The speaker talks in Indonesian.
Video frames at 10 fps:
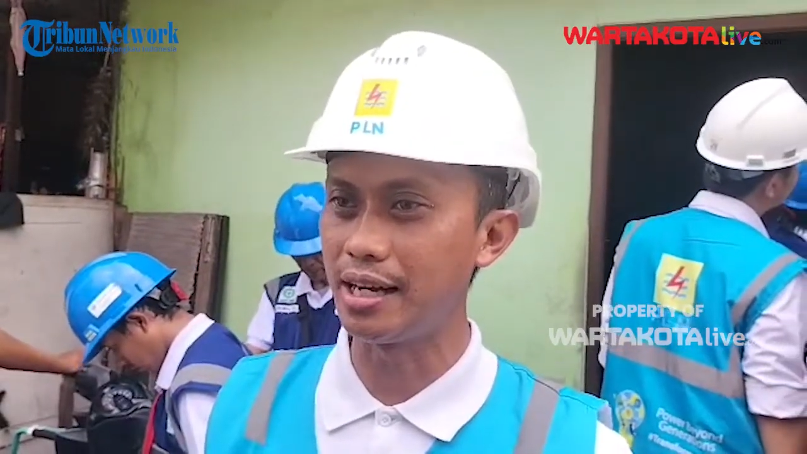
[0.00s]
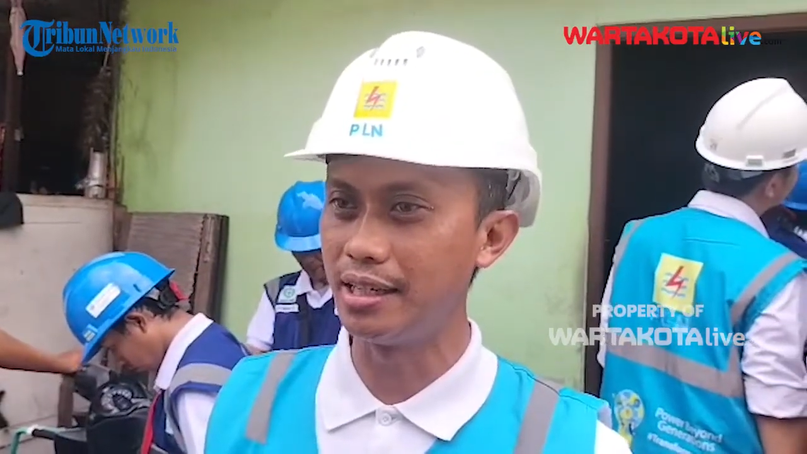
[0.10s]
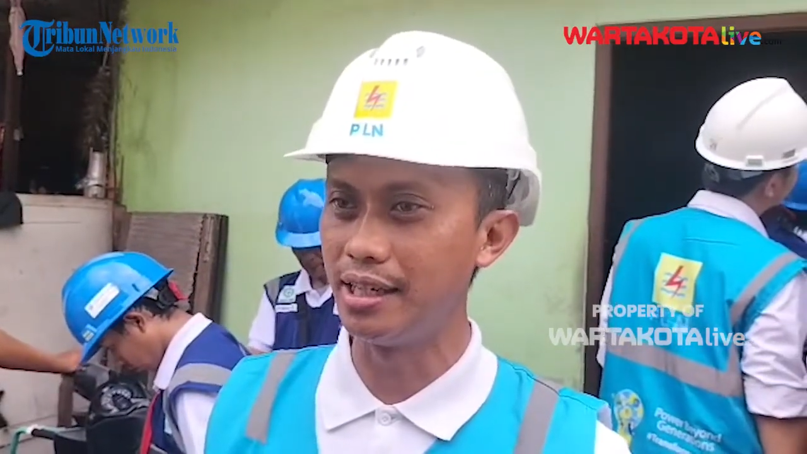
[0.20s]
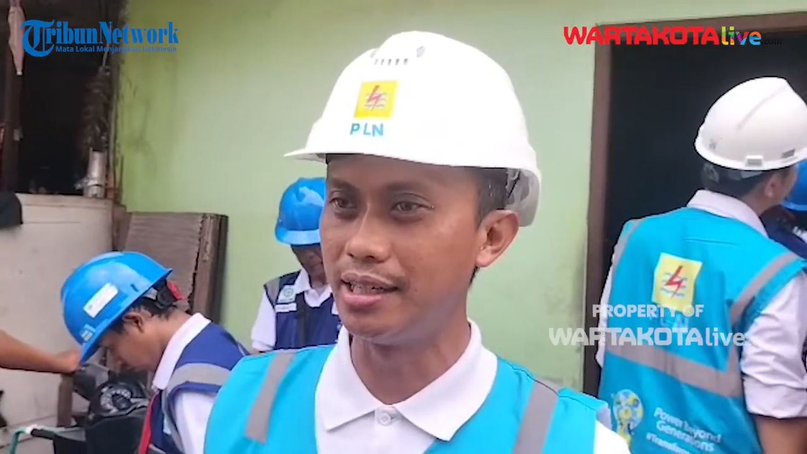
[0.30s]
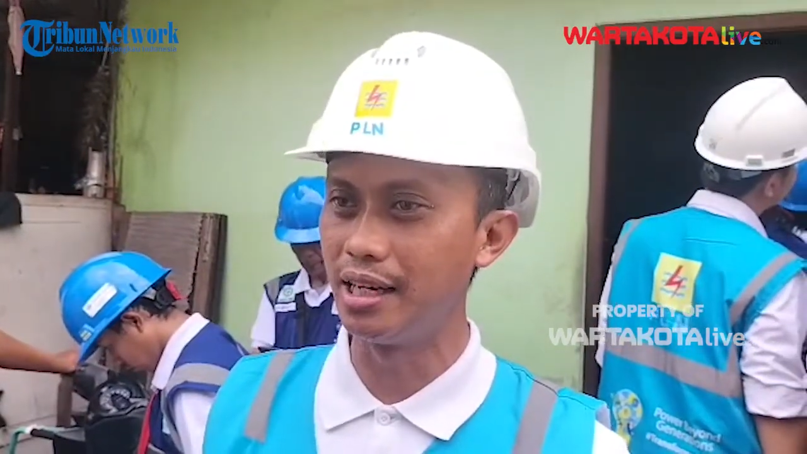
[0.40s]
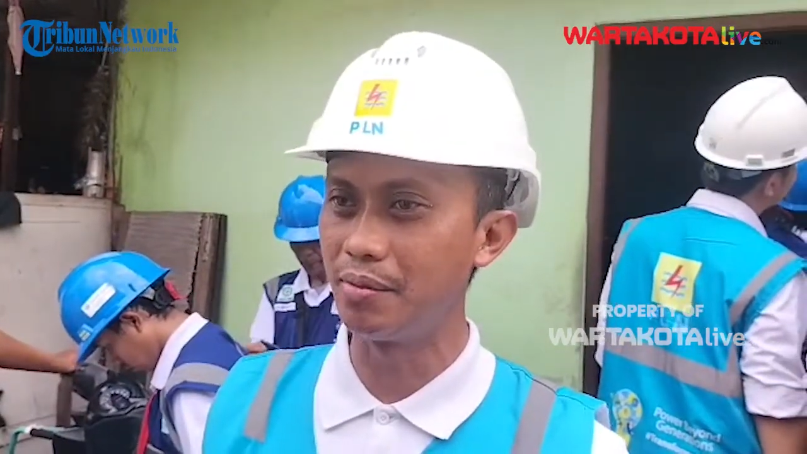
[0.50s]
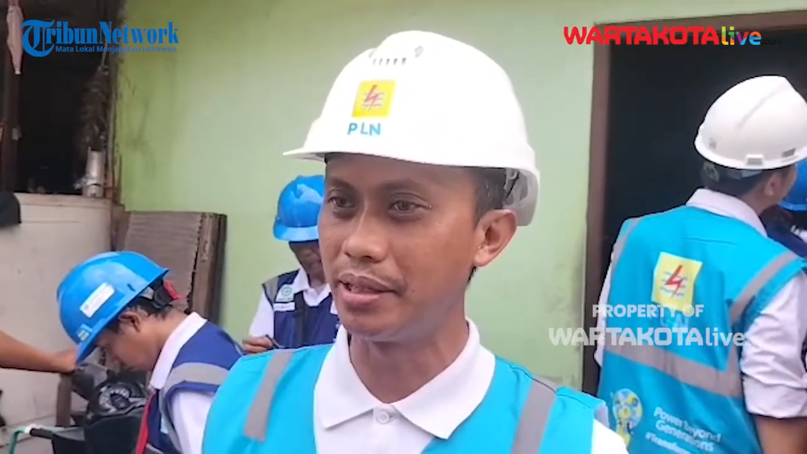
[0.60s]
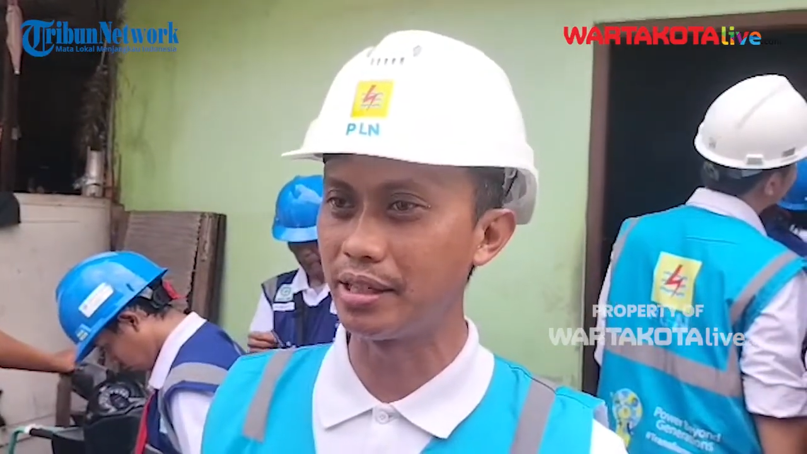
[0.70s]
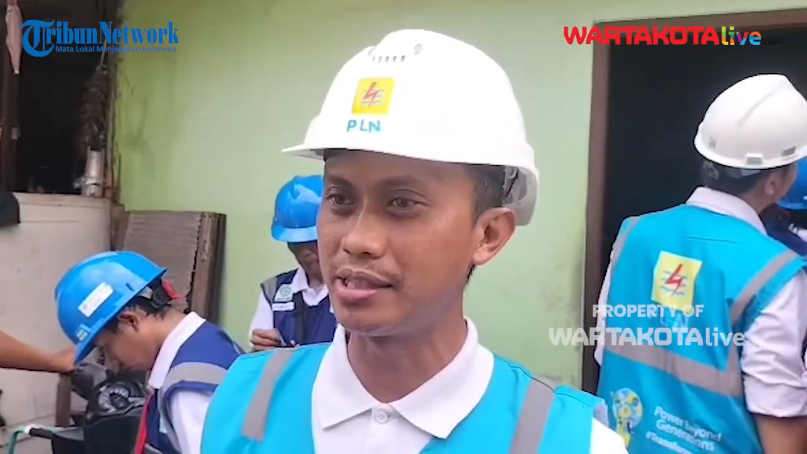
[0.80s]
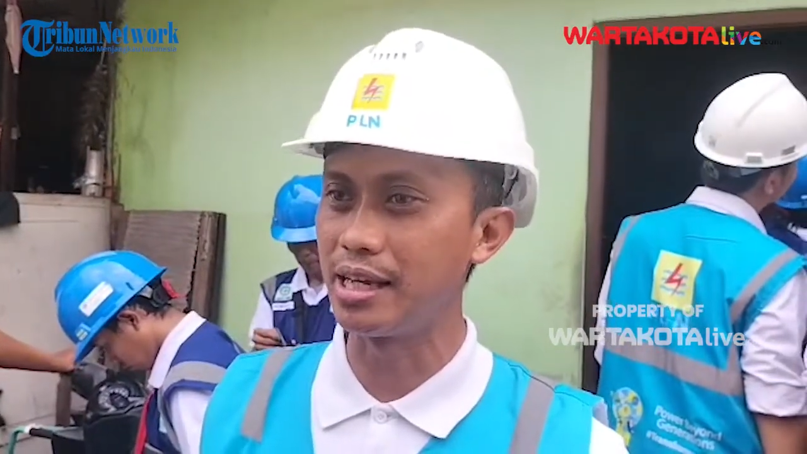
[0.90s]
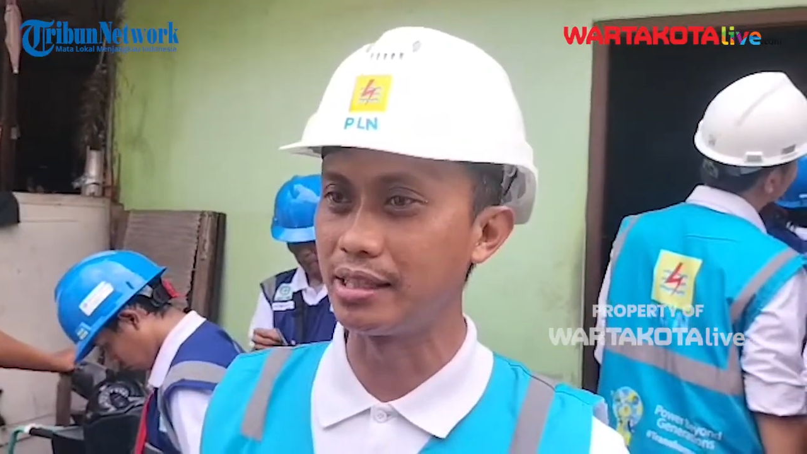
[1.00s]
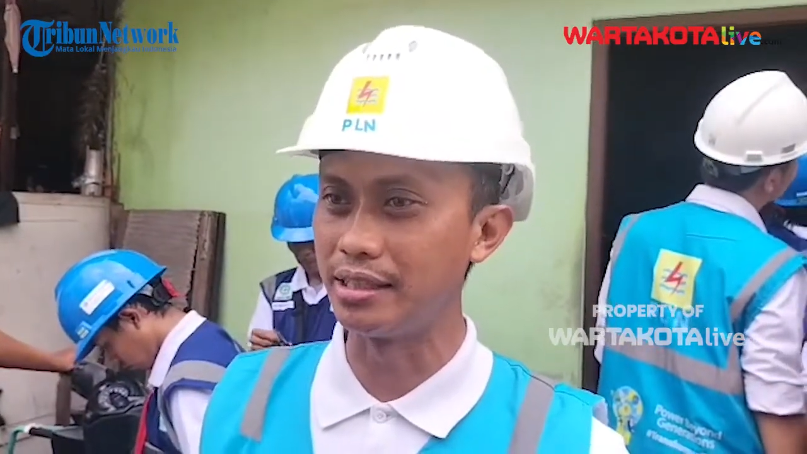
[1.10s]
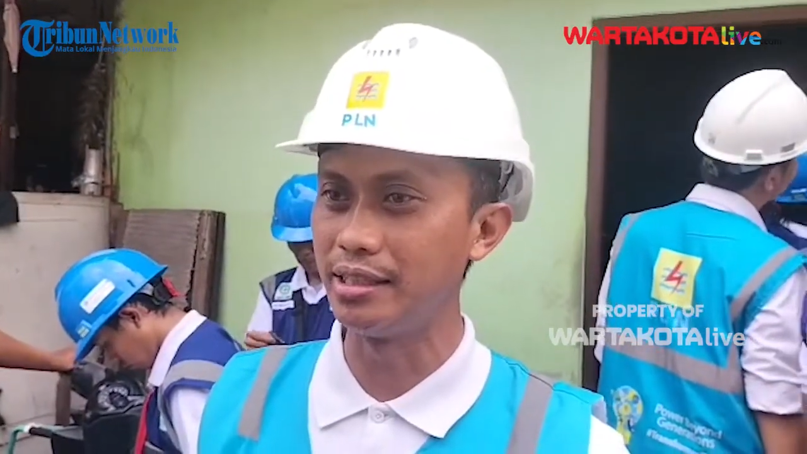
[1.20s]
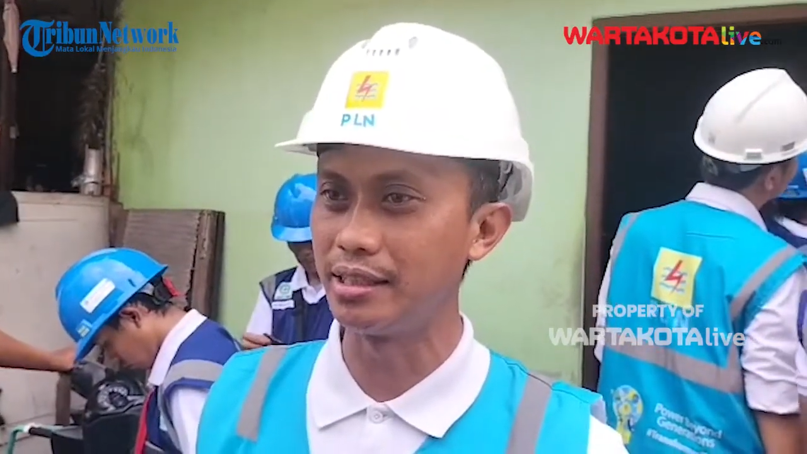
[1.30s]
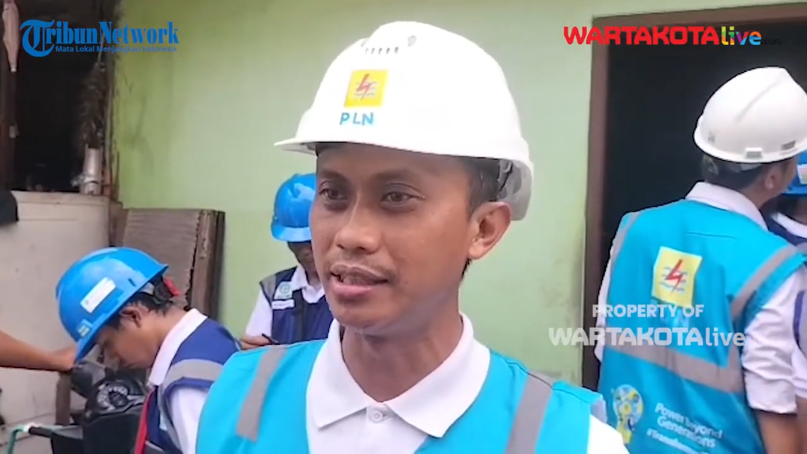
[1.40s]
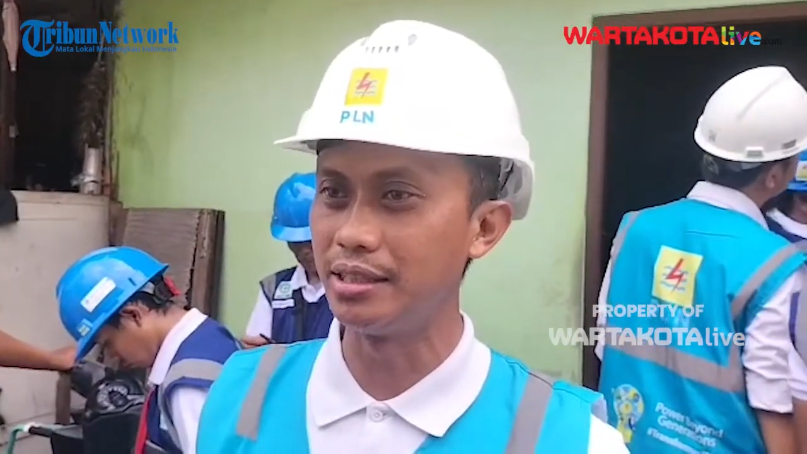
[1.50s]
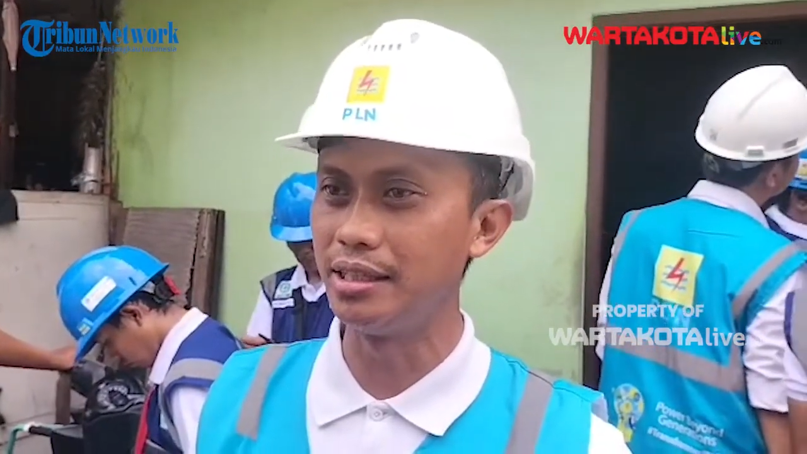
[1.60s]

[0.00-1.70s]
karena dia adalah meter canggih,